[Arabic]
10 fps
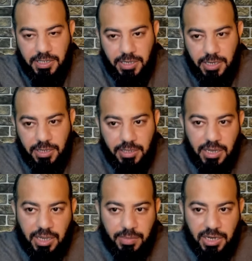انا هذه
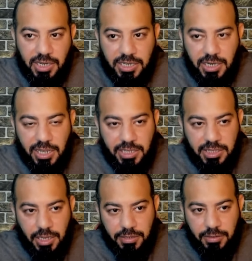الاعمال لكن
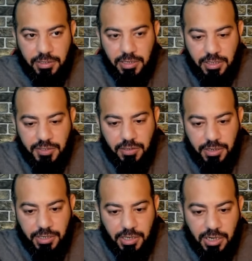اخذتها عن طريق
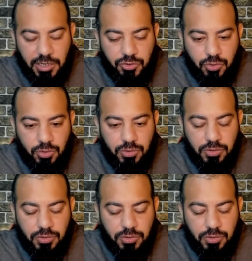الانصاري هل انجو؟